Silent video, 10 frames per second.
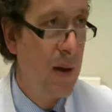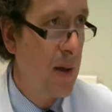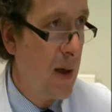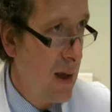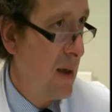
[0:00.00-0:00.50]
der
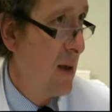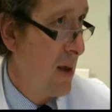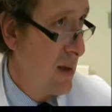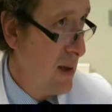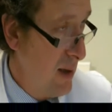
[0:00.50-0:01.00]

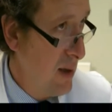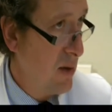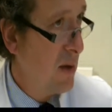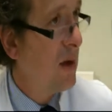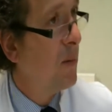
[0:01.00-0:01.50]
Krankenkasse nicht,
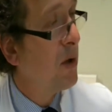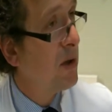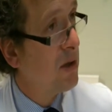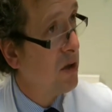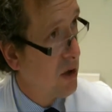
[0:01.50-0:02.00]
sondern da
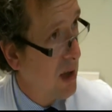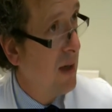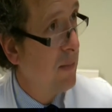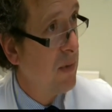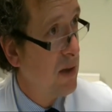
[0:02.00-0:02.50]
möchte ich das
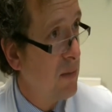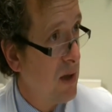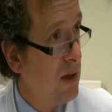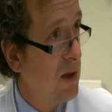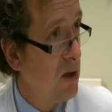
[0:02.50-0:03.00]
Schreiben des
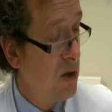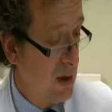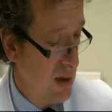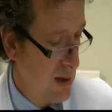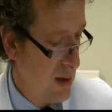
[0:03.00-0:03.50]
medizinischen
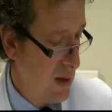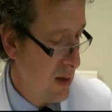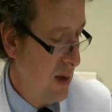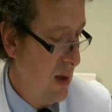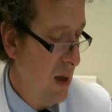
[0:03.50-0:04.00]
Dienstes,
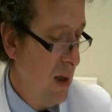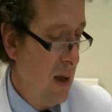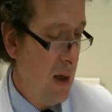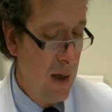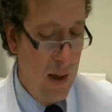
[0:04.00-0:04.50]

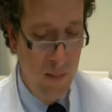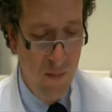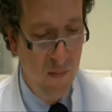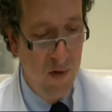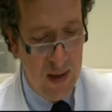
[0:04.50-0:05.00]
mhm.
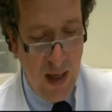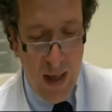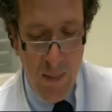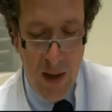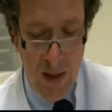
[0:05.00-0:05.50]
ähm,
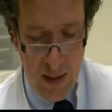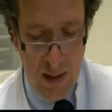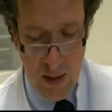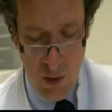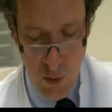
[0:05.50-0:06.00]
weshalb er
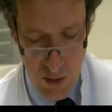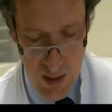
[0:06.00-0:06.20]
das so